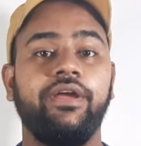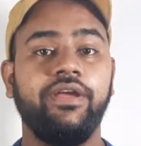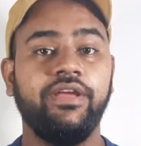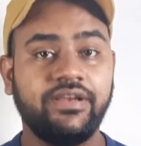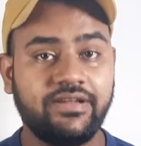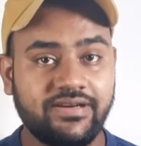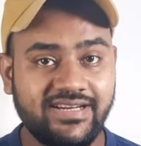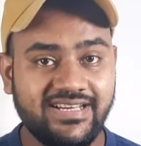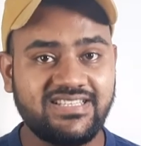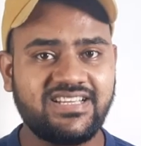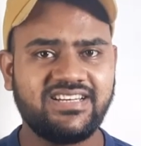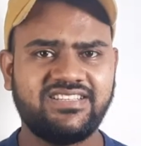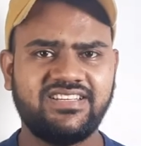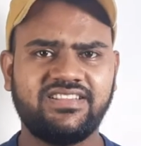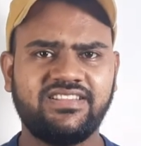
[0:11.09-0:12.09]
इंक्रीज
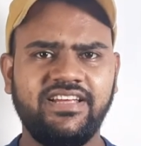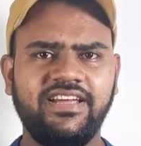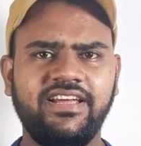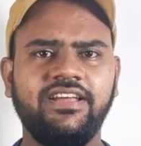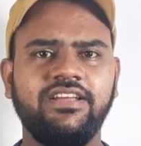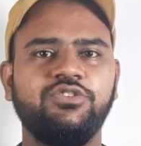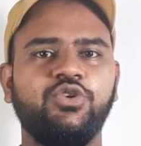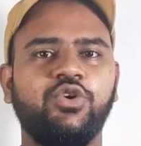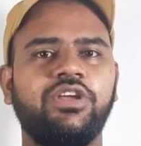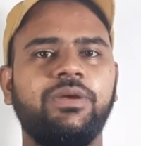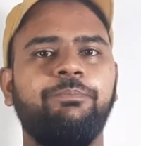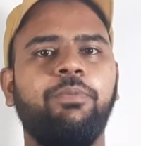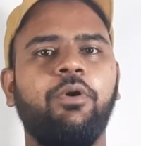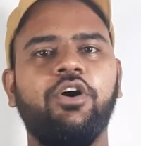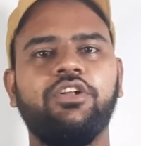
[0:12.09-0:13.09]
कर सकते हैं जो कि
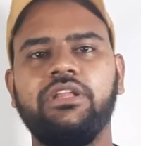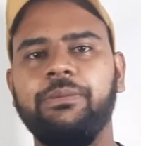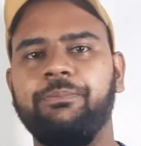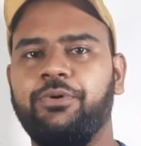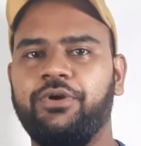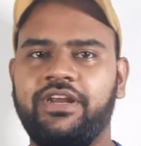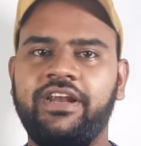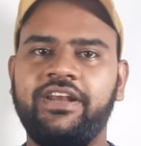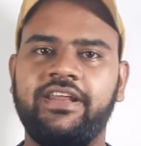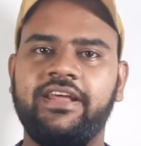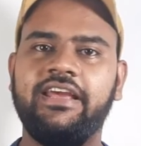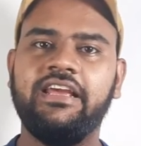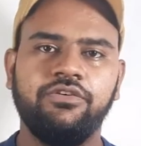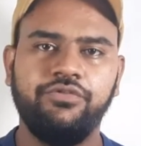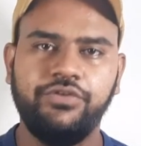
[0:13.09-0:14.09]
बहुत इंपॉर्टेंट है
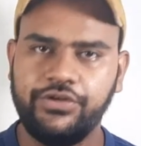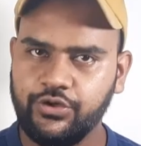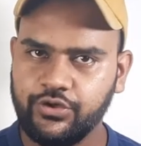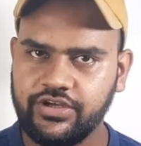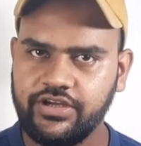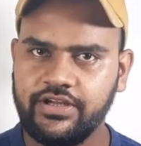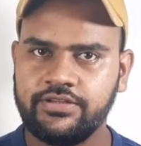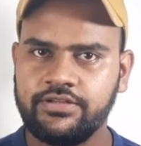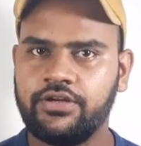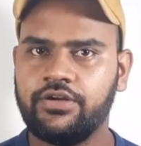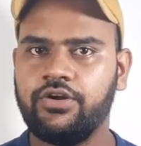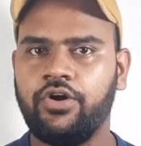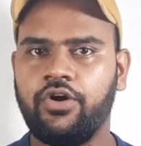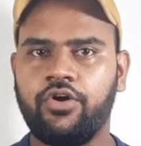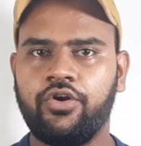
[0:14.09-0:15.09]
एक वीडियो के अंदर
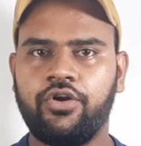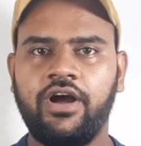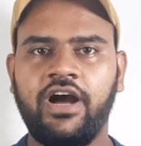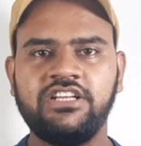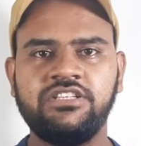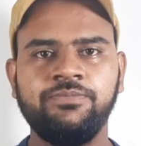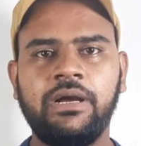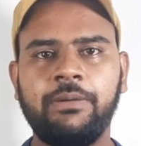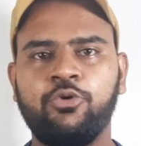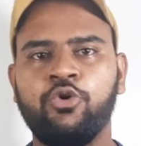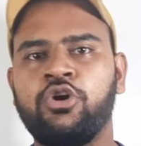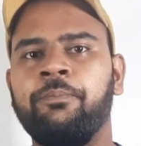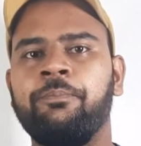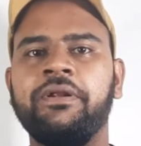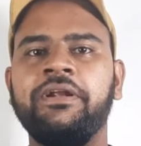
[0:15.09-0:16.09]
और आज मैं आपको
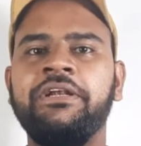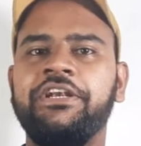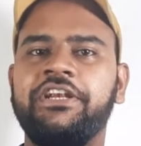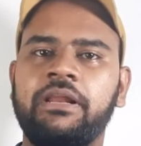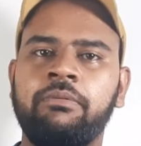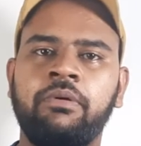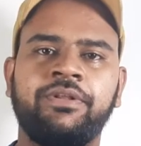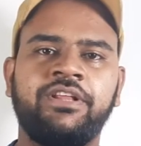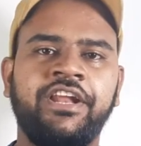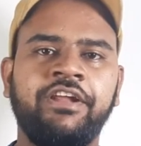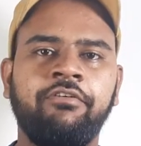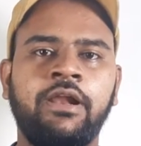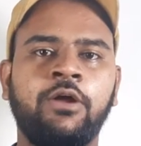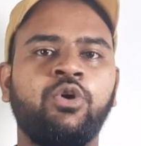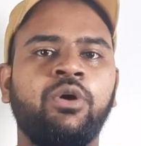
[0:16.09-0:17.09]
कंप्लीट डिटेल में बताने
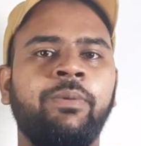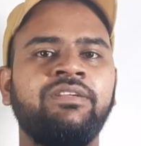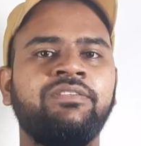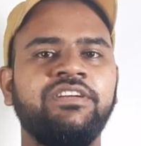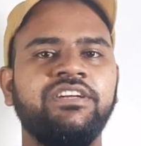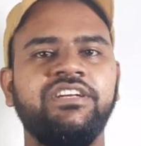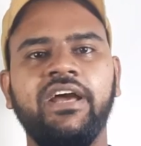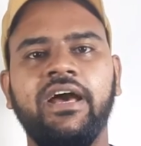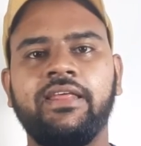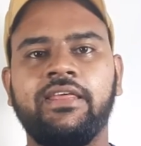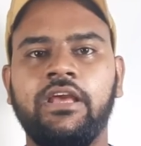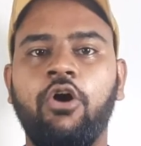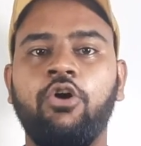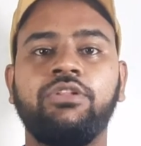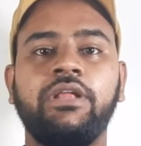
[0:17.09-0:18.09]
वाला हूँ कि भाई सी टी आर
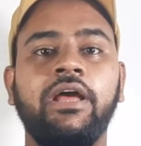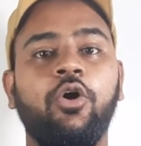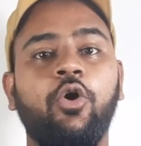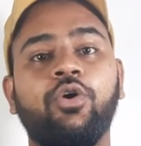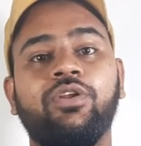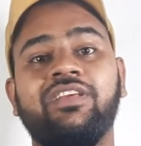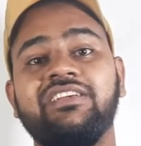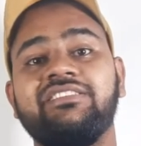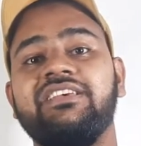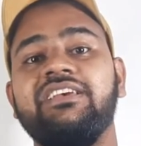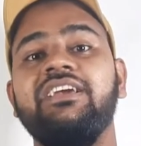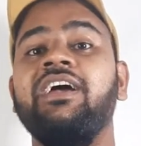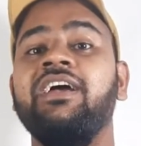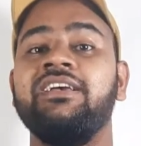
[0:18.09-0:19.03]
क्या होता है और कैसे